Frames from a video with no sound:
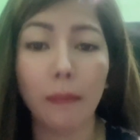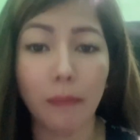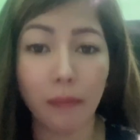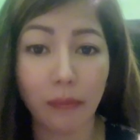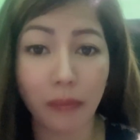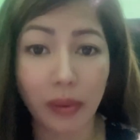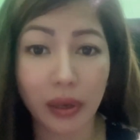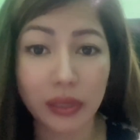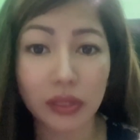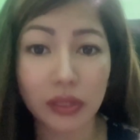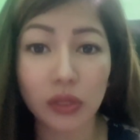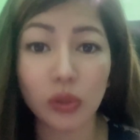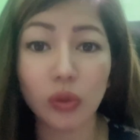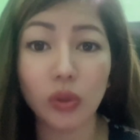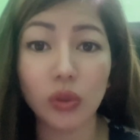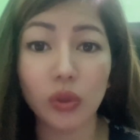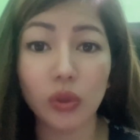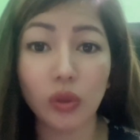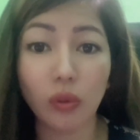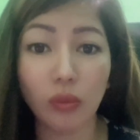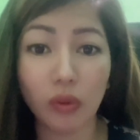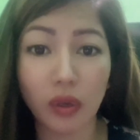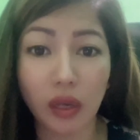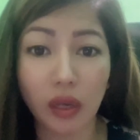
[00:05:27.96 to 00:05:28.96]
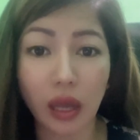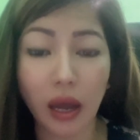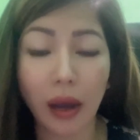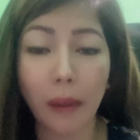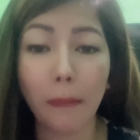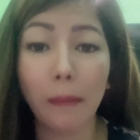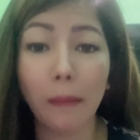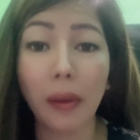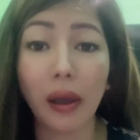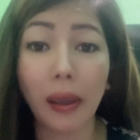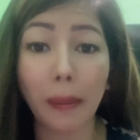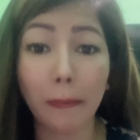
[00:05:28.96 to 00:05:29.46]
mas gusto mo
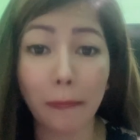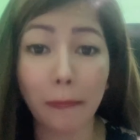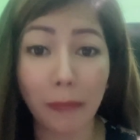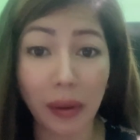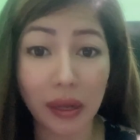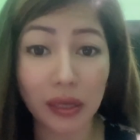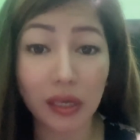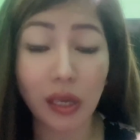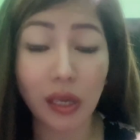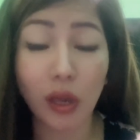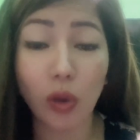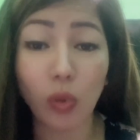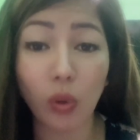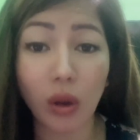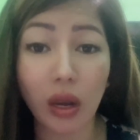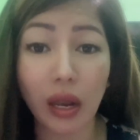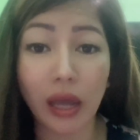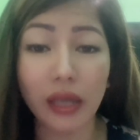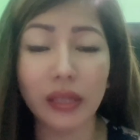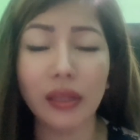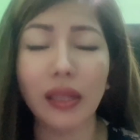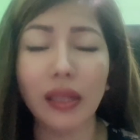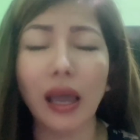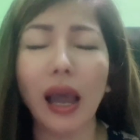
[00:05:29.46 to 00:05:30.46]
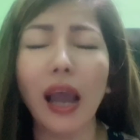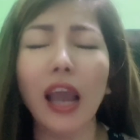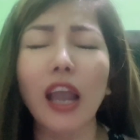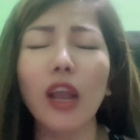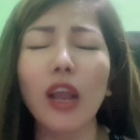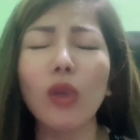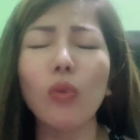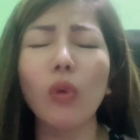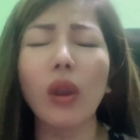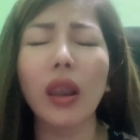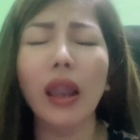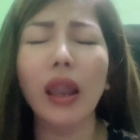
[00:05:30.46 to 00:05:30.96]
nang makipaghiwalay
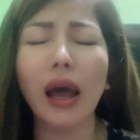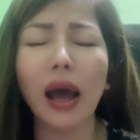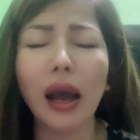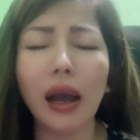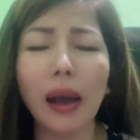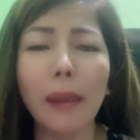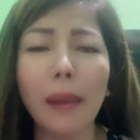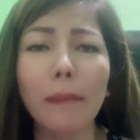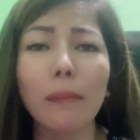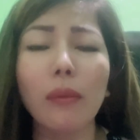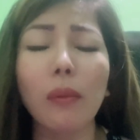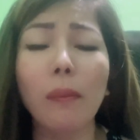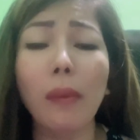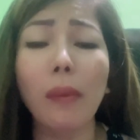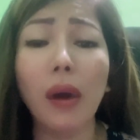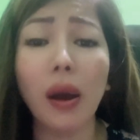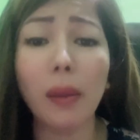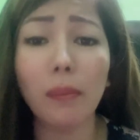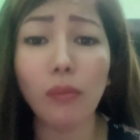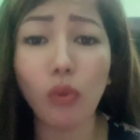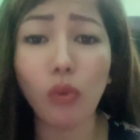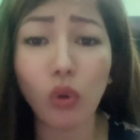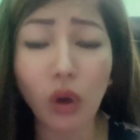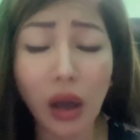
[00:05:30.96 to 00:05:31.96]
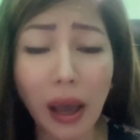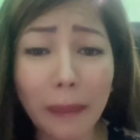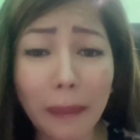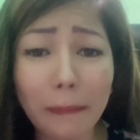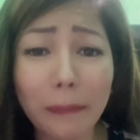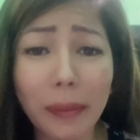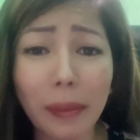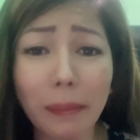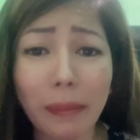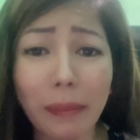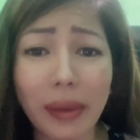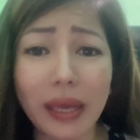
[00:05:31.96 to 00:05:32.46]
dahil wala kang
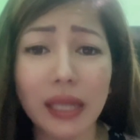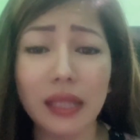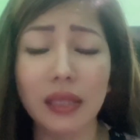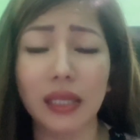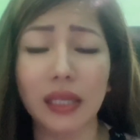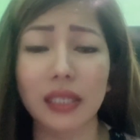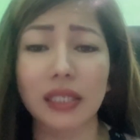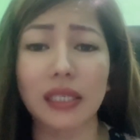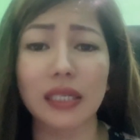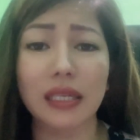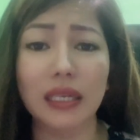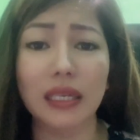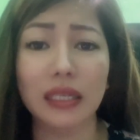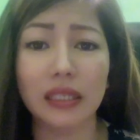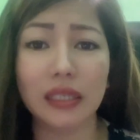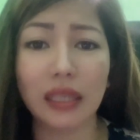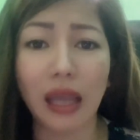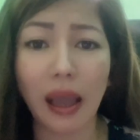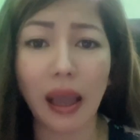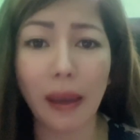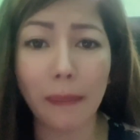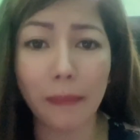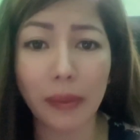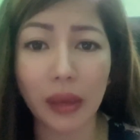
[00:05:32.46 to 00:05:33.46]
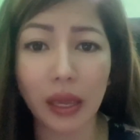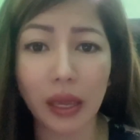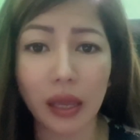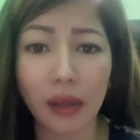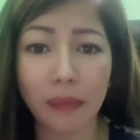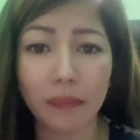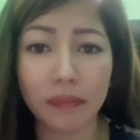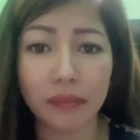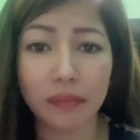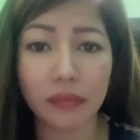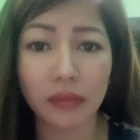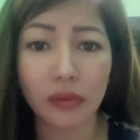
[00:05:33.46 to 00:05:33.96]
bukang bibig na sinasabi.
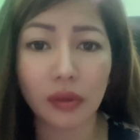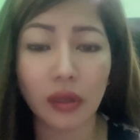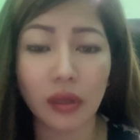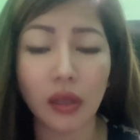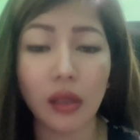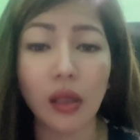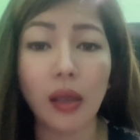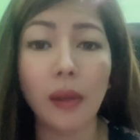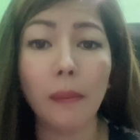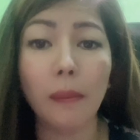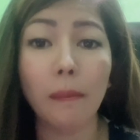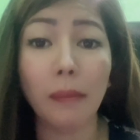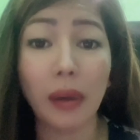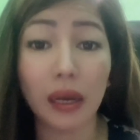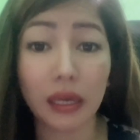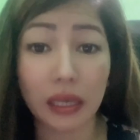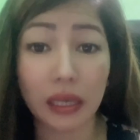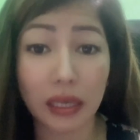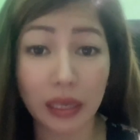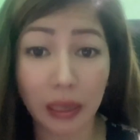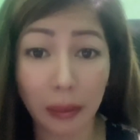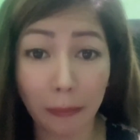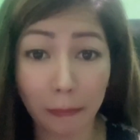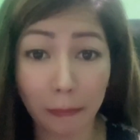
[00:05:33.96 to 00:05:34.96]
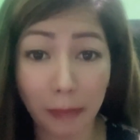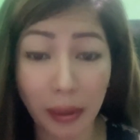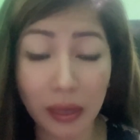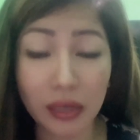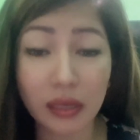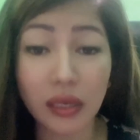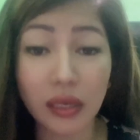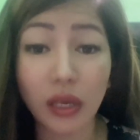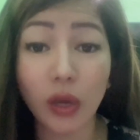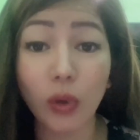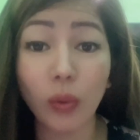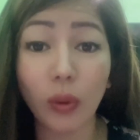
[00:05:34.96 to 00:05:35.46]

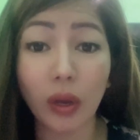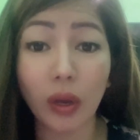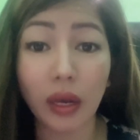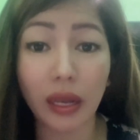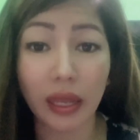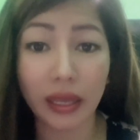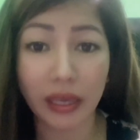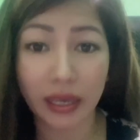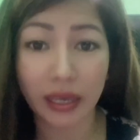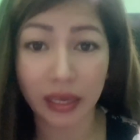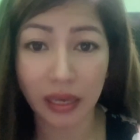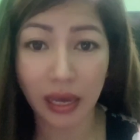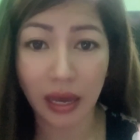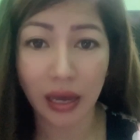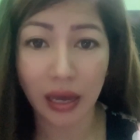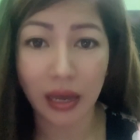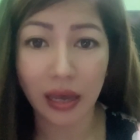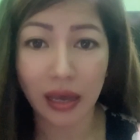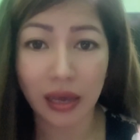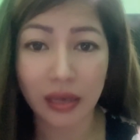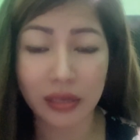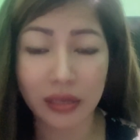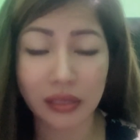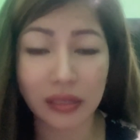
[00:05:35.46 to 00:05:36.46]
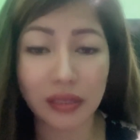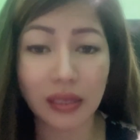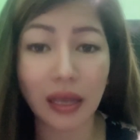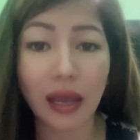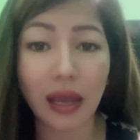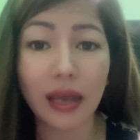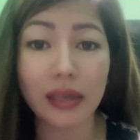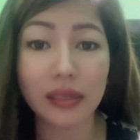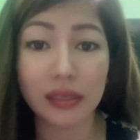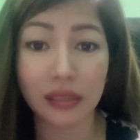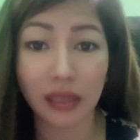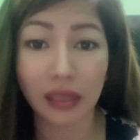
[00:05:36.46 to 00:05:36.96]
Makikipaghiwalay ka
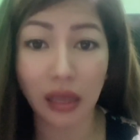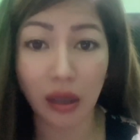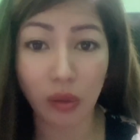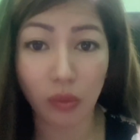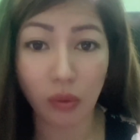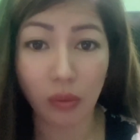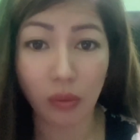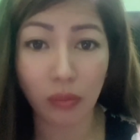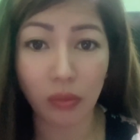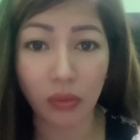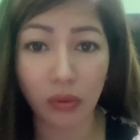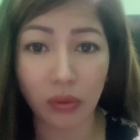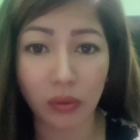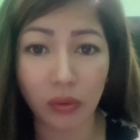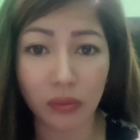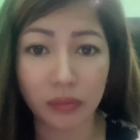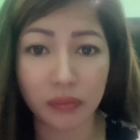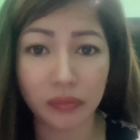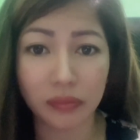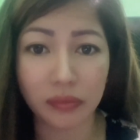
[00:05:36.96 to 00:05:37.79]
sa asawa mo.